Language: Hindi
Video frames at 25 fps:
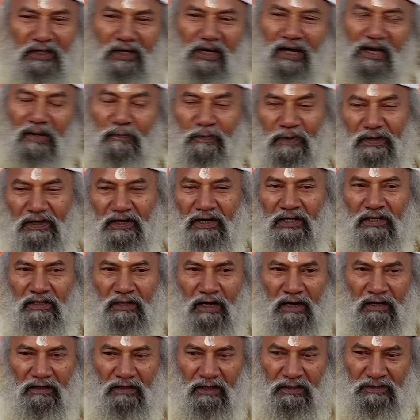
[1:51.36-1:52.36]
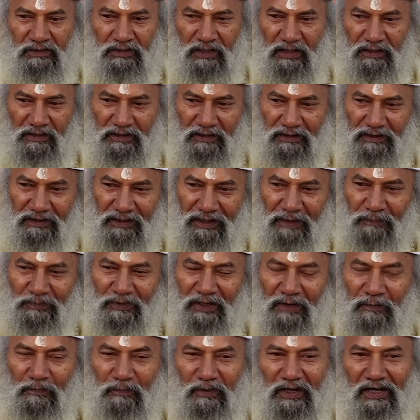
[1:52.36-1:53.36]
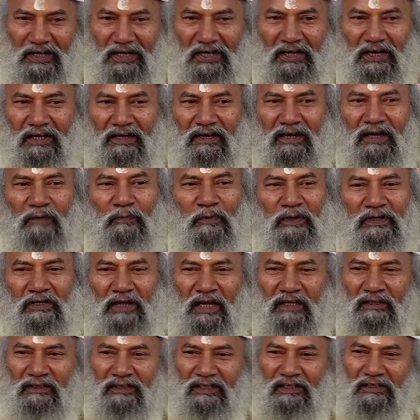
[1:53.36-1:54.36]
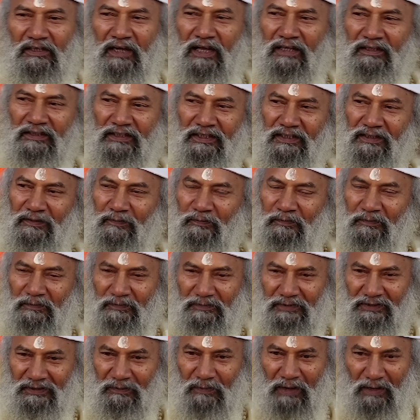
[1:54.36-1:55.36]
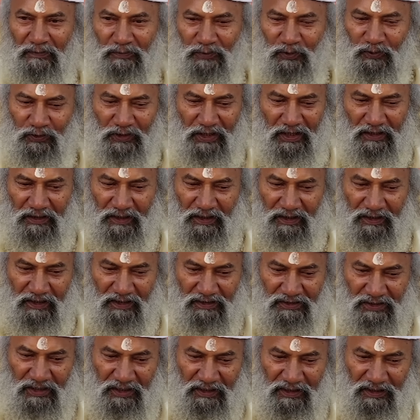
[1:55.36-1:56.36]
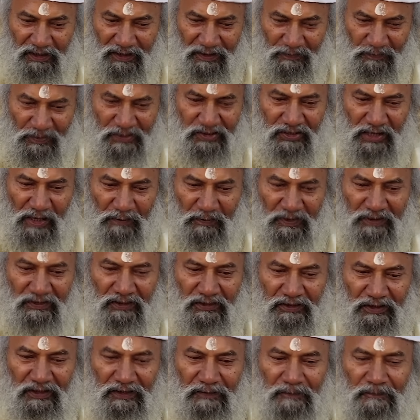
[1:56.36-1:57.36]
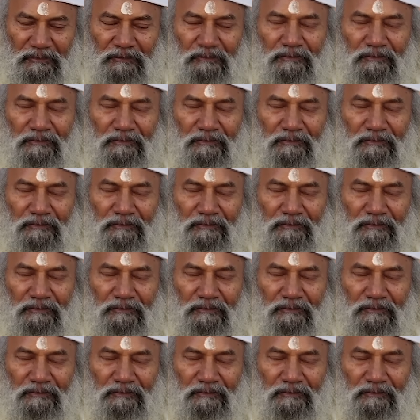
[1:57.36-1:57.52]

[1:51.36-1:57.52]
कल्प नहीं टालना चाहिए अब तो हम मर रहे हैं कल्प टालते टालते समाप्त हो गया नहीं कर सके हमें सामर्थ्य थी